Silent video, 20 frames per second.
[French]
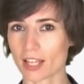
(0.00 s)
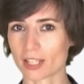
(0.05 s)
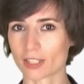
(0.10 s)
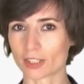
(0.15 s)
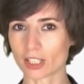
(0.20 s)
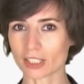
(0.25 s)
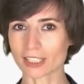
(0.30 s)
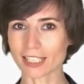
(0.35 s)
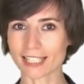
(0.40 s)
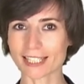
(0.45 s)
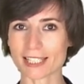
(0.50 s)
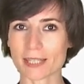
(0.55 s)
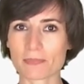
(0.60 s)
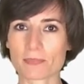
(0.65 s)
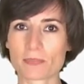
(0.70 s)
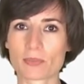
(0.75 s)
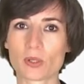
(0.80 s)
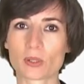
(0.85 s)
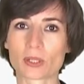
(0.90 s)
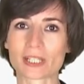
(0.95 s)
Notre
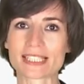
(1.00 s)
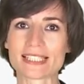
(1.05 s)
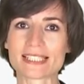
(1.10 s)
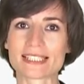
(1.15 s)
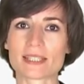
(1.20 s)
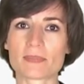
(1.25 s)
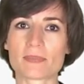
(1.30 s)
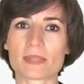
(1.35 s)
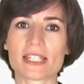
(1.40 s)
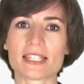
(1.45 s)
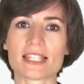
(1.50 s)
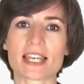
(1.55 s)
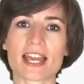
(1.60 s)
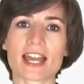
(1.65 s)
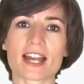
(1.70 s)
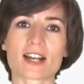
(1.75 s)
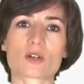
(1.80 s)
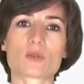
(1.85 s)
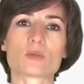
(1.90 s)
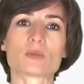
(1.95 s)
équipe
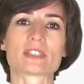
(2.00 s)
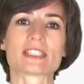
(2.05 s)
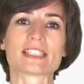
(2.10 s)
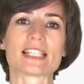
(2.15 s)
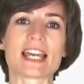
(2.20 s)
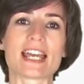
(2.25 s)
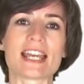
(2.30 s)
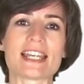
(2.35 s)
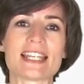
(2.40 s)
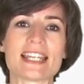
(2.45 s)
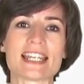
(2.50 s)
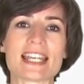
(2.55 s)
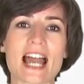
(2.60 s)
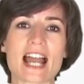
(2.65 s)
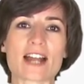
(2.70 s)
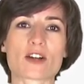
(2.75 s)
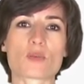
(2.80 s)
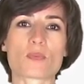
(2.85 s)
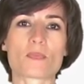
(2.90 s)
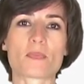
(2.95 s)
pluridisciplinaire conseille et
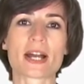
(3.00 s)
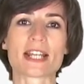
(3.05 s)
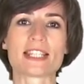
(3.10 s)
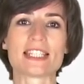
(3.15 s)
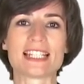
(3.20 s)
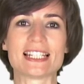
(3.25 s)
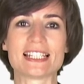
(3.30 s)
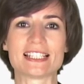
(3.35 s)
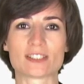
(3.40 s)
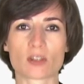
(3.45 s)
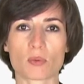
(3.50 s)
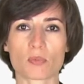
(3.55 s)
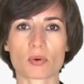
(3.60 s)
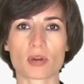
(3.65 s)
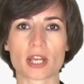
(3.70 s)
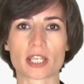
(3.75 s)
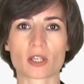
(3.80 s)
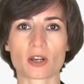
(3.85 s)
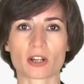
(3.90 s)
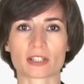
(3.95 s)
accompagne les
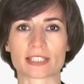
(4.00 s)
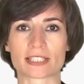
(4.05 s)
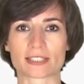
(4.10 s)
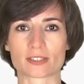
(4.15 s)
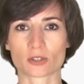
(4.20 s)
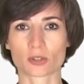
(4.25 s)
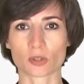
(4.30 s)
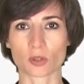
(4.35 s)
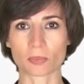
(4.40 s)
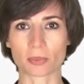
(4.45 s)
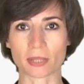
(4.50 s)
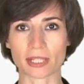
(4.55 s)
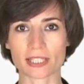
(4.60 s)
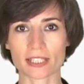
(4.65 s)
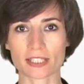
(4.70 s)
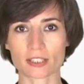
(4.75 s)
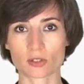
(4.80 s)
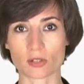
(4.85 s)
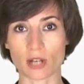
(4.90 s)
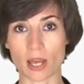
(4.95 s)
employeurs des
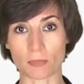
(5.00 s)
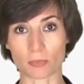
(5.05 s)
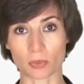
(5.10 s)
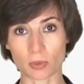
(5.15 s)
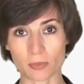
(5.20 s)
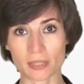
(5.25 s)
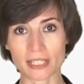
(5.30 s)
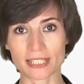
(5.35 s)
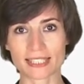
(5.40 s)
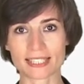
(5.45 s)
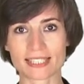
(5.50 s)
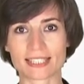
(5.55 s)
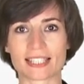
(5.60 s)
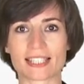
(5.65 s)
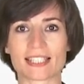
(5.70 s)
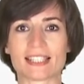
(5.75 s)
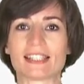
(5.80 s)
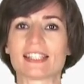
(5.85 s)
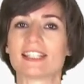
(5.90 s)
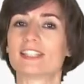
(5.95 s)
entreprises, de la
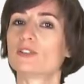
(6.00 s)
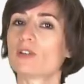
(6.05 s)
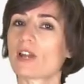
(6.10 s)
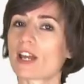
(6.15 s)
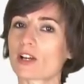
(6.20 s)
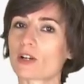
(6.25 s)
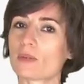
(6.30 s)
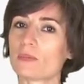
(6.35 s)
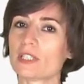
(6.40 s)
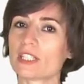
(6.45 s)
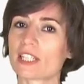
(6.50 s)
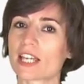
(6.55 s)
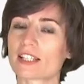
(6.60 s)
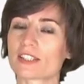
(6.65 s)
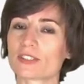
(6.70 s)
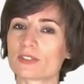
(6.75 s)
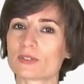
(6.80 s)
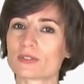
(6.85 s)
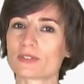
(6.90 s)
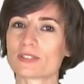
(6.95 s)
publicité et de la
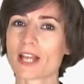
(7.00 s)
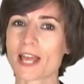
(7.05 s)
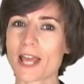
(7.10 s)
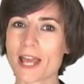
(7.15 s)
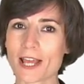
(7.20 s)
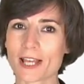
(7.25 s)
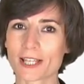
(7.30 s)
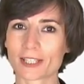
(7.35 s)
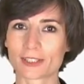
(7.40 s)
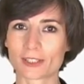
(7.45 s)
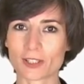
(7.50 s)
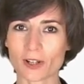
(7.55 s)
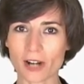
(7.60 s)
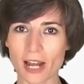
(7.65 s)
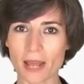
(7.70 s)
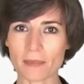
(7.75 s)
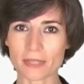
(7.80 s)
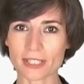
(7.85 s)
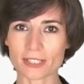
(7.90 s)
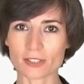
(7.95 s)
communication dans
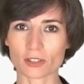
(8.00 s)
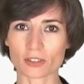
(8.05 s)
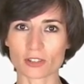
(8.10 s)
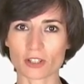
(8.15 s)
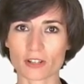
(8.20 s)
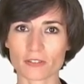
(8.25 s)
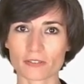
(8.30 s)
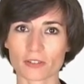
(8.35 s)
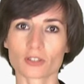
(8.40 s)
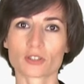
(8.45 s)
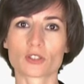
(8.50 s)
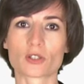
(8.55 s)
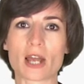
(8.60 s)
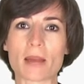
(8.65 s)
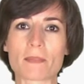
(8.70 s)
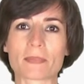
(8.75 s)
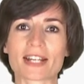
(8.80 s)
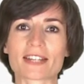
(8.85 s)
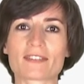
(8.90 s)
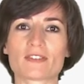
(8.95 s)
la mise en œuvre de
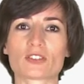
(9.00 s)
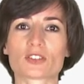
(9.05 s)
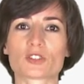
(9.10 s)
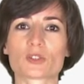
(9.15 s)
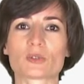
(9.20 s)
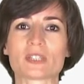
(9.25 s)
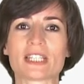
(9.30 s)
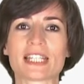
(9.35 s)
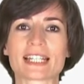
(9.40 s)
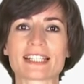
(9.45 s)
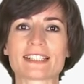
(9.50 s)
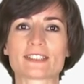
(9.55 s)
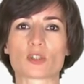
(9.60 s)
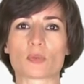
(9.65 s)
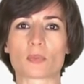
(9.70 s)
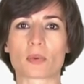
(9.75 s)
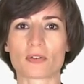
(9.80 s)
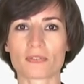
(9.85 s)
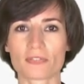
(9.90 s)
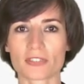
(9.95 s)
la prévention des risques
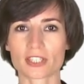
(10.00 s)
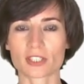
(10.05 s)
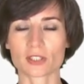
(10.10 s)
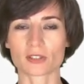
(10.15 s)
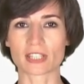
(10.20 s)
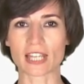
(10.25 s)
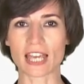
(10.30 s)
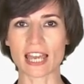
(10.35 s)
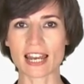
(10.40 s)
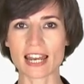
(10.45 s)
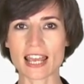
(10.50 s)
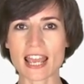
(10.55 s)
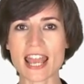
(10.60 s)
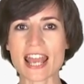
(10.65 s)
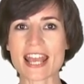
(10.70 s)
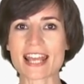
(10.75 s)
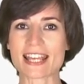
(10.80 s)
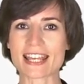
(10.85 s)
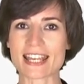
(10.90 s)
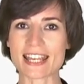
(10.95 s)
professionnels
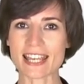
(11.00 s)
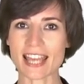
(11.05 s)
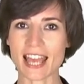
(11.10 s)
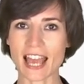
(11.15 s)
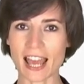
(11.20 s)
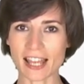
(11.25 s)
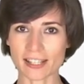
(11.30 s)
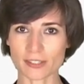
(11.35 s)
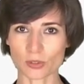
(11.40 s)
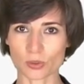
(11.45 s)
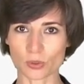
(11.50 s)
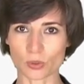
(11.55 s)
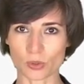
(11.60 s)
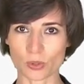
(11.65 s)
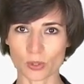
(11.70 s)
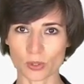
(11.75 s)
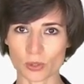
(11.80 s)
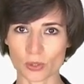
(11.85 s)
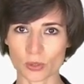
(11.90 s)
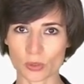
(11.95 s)
et
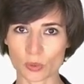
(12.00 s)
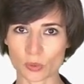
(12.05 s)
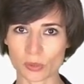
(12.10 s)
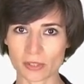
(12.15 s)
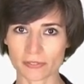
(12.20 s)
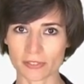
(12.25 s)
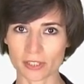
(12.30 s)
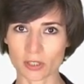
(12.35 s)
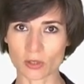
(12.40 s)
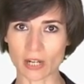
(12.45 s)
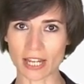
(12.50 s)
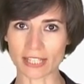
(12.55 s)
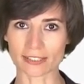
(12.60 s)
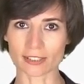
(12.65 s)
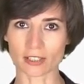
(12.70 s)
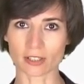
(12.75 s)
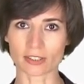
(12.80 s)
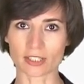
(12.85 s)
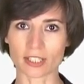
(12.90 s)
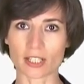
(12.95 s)
assure le suivi de la
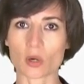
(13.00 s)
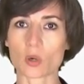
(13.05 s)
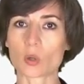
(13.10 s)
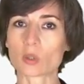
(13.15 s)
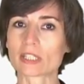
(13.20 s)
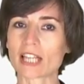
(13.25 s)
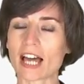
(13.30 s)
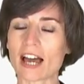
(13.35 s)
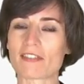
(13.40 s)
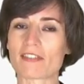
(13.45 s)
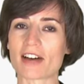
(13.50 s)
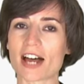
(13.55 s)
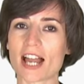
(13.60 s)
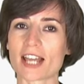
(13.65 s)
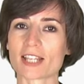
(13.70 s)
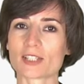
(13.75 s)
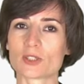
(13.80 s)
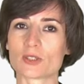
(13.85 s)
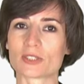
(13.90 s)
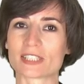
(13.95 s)
santé au
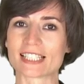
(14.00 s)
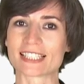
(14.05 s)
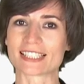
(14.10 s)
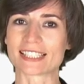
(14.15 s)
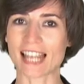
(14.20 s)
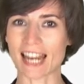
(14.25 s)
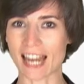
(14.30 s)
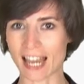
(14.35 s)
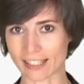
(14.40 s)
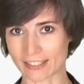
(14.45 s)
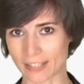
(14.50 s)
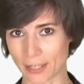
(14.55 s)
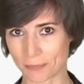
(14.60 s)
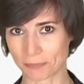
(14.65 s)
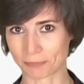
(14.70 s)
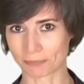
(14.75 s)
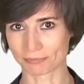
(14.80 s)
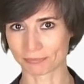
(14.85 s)
travail de ses salariés.